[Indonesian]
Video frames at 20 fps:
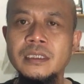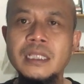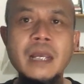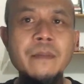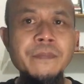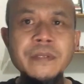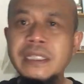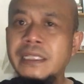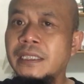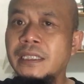
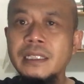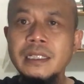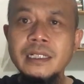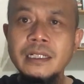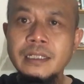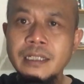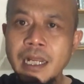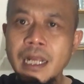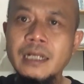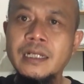Tapi
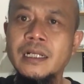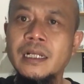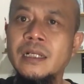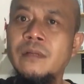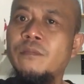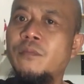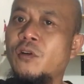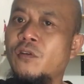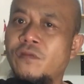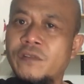tidak
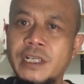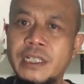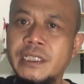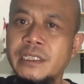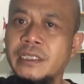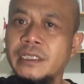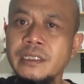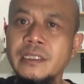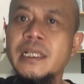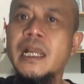dalam
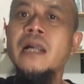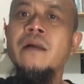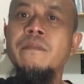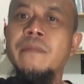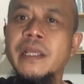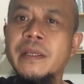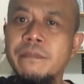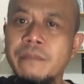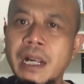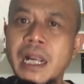profesi yang
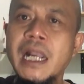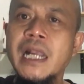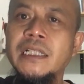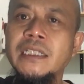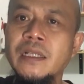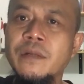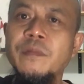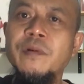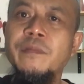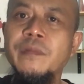memang
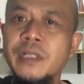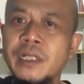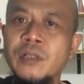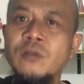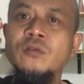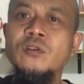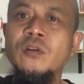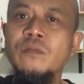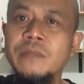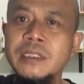hanya
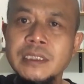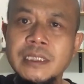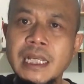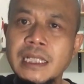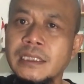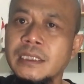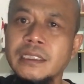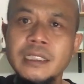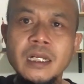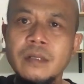memilih untuk
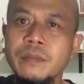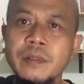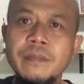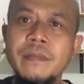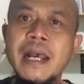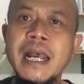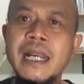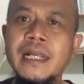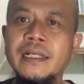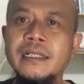mencaci dan
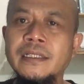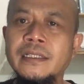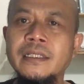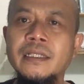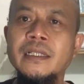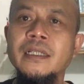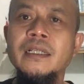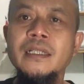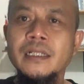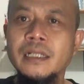memaki,
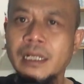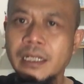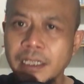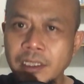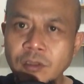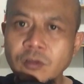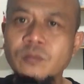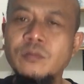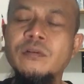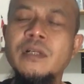
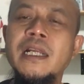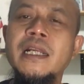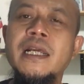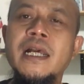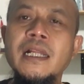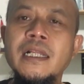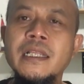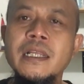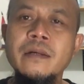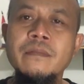karena itu bukan
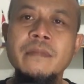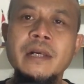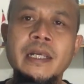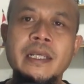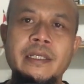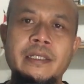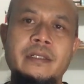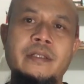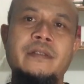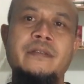hal yang
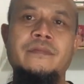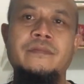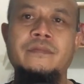baik.